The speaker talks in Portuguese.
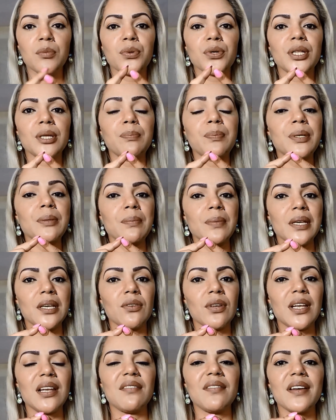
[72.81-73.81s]
porque
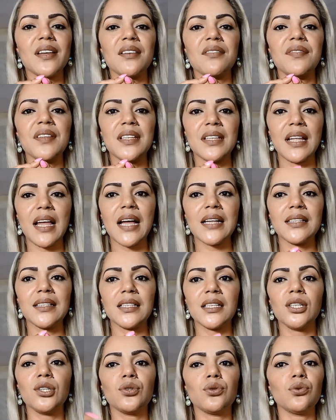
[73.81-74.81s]
primeiro ela vai evitar
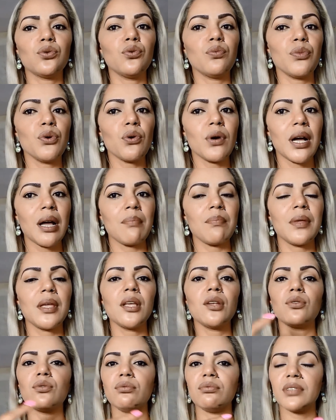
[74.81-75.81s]
atrito do meu
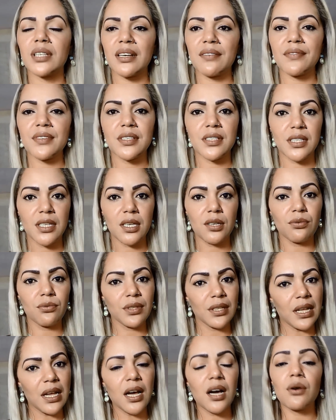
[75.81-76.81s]
cabelo com travesseiro
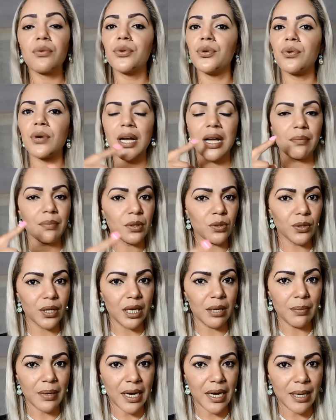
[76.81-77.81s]
tal e o cabelo
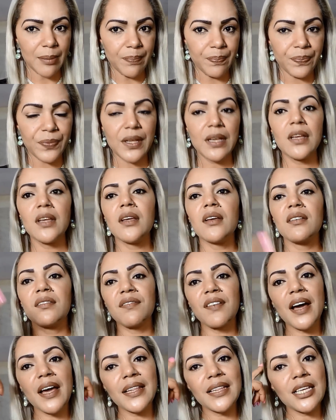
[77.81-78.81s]
quebrar.
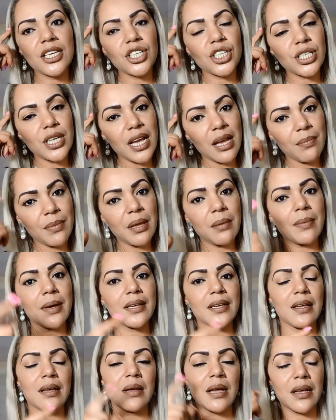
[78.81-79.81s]
Vai deixar minha
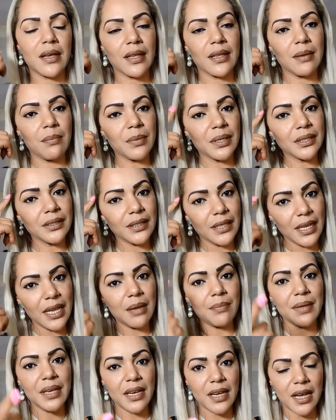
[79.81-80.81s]
manter
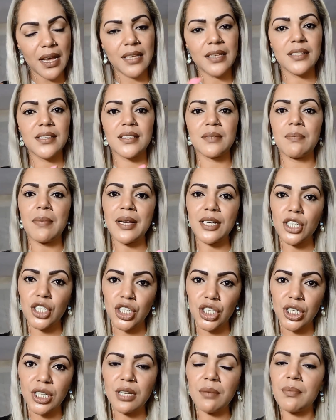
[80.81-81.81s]
a minha raiz
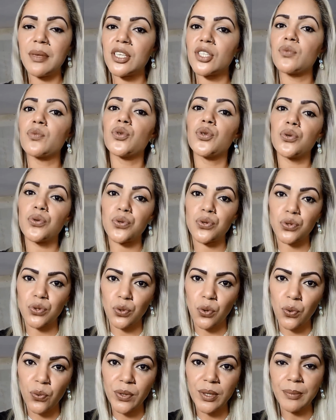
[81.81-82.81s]
baixinha, mesmo que eu
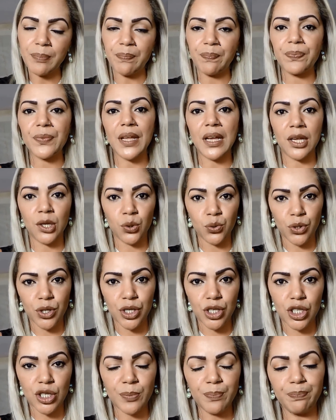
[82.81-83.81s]
soe à
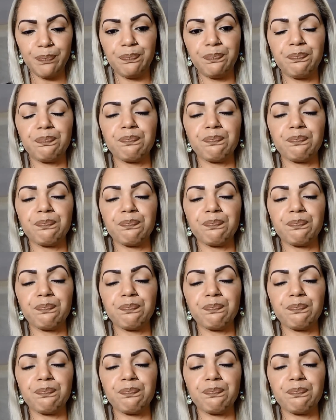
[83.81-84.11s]
noite.